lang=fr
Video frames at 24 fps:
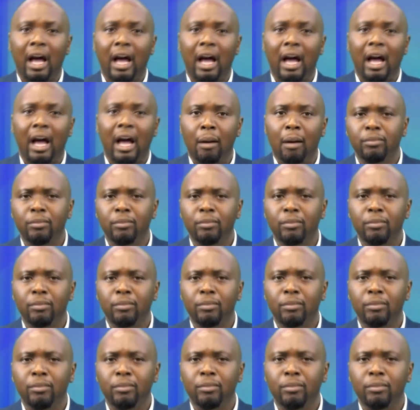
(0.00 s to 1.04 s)
dont Aban
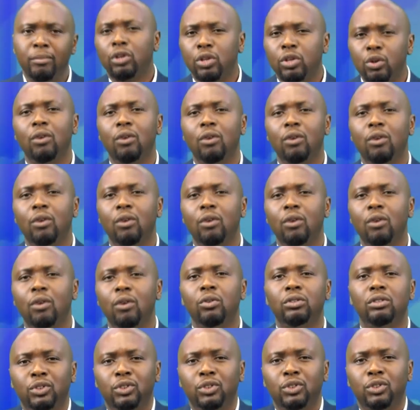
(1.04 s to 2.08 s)
Minko, Kiosi et
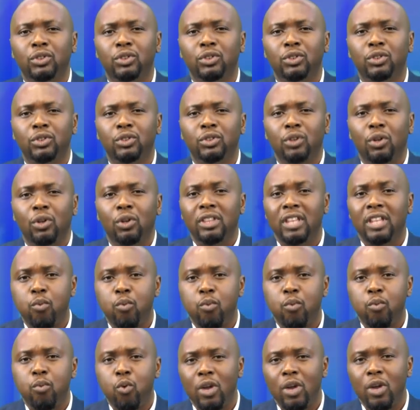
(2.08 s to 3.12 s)
haute Bitam sont
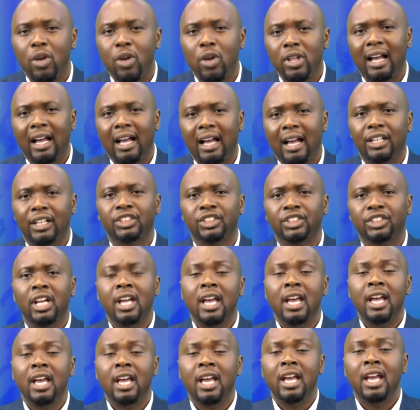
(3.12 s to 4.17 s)
des points d'ancrage
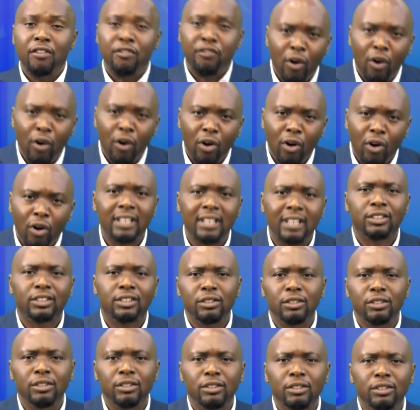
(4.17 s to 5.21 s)
et fort des
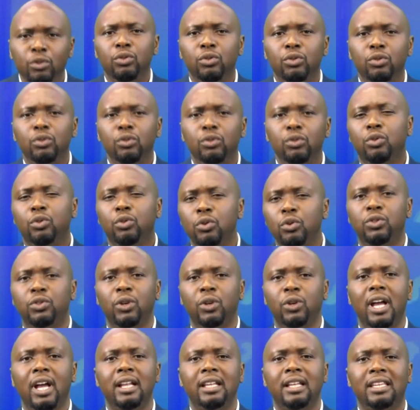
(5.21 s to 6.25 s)
similitudes
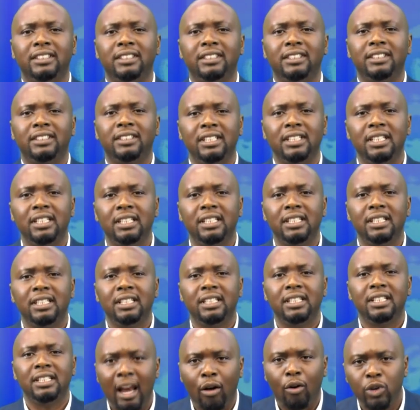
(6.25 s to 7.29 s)
culturelles qui facilitent
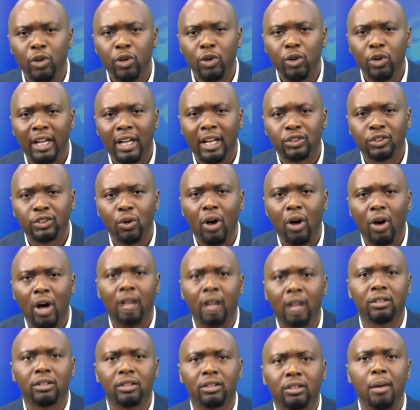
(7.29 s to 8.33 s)
la communication
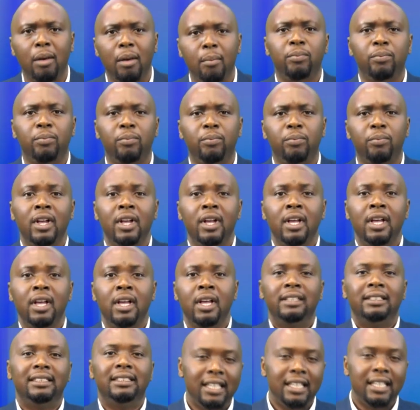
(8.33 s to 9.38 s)
entre les peuples.
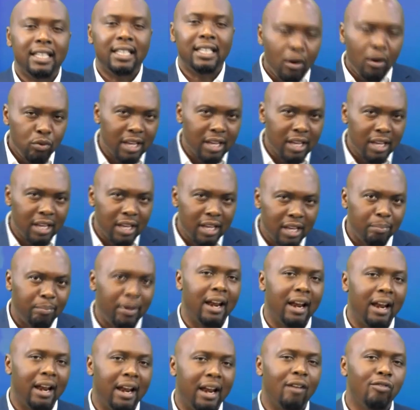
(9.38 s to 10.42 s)
Si Yaoundé,
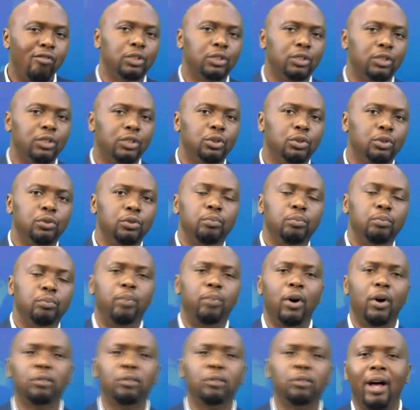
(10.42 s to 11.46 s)
par la voix du
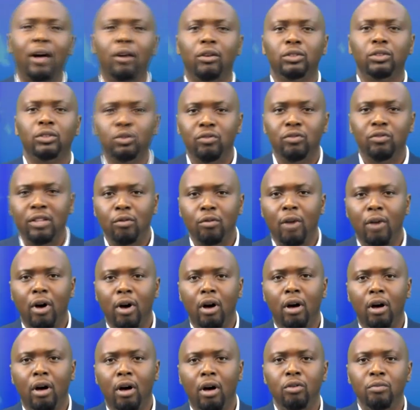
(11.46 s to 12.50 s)
porte-parole du
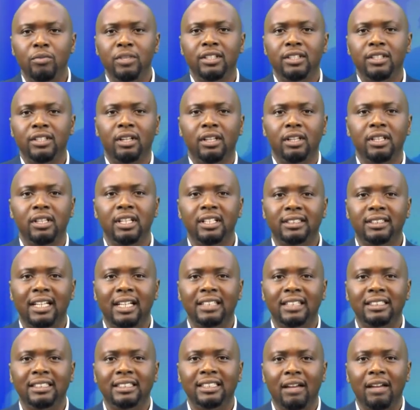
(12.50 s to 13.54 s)
gouvernement, le ministre René
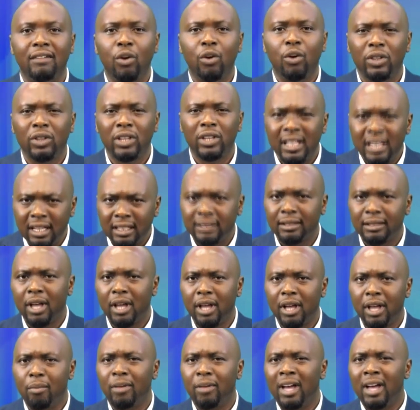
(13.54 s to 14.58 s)
Sadi, avait condamné en
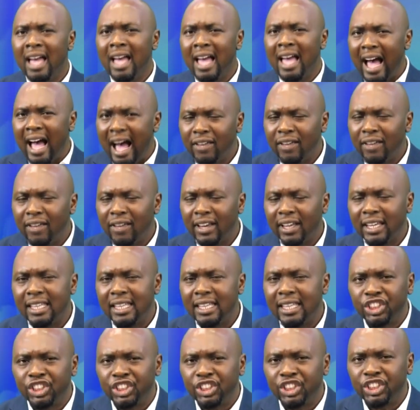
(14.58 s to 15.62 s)
septembre avec
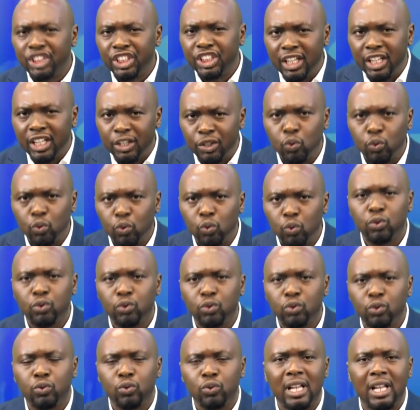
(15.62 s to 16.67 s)
énergie et tout de
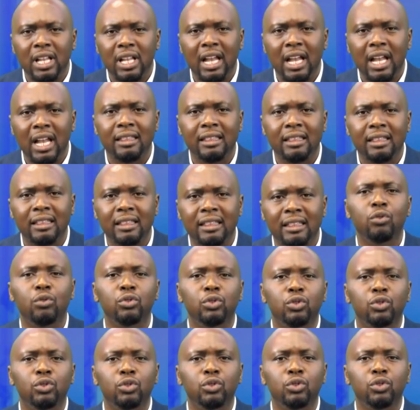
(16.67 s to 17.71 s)
suite la
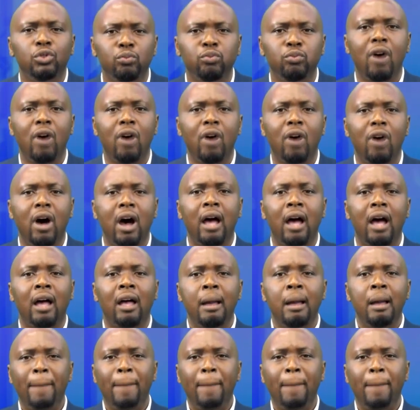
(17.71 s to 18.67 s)
dévolution du pouvoir